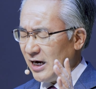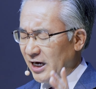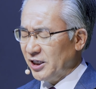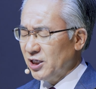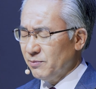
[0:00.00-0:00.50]

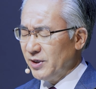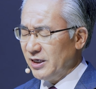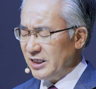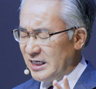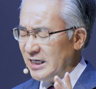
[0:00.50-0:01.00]
하나님이
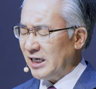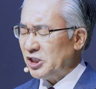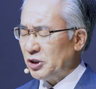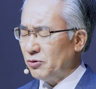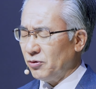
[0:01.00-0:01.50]

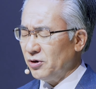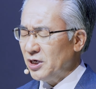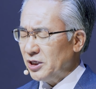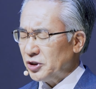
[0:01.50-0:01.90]
일하시고